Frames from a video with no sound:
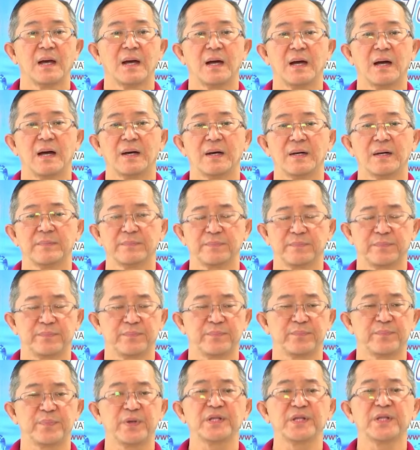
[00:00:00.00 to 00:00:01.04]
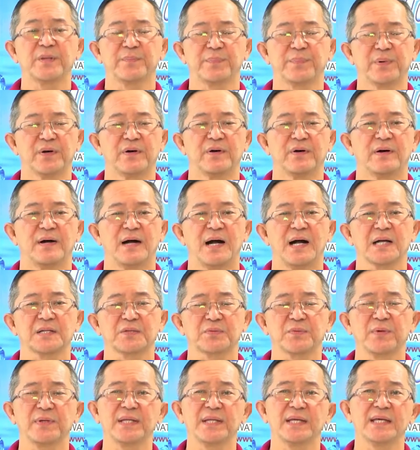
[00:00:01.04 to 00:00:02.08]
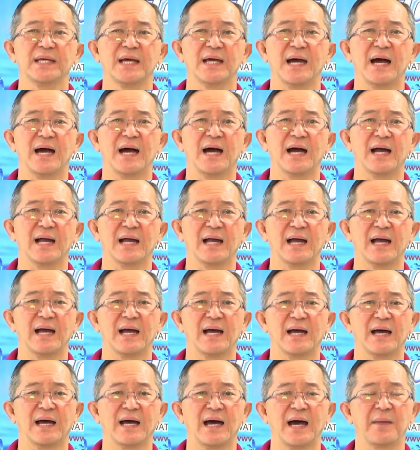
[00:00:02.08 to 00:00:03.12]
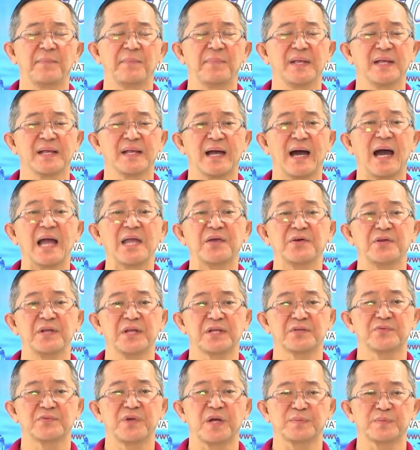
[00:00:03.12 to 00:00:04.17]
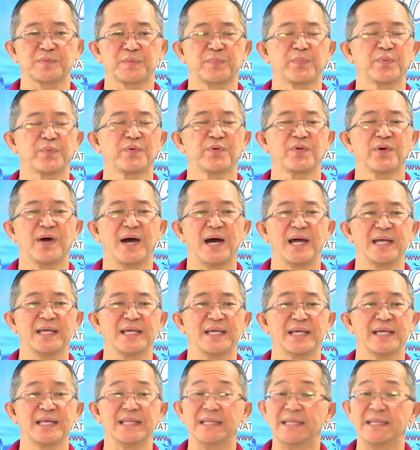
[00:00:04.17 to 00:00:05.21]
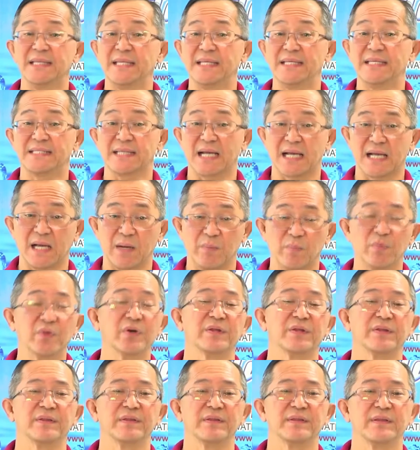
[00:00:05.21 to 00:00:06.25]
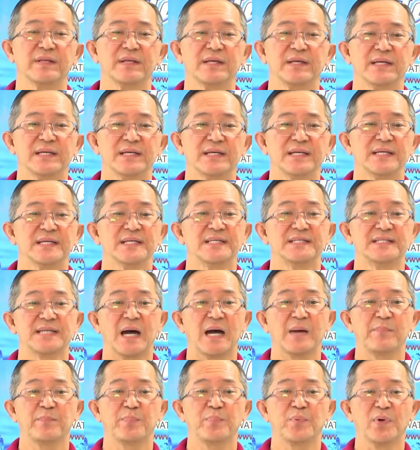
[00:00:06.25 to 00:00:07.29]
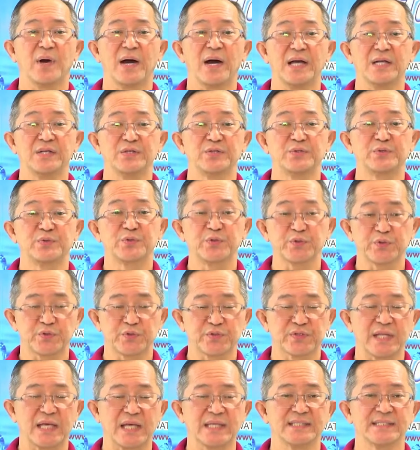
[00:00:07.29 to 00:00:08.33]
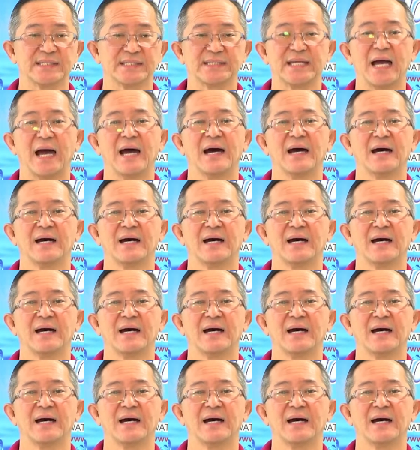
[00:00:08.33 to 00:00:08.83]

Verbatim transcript: Um, pwede po. Actually, ang uh, aming Ionic Plus po ay hindi siya gamot. Siya po ay sustansya.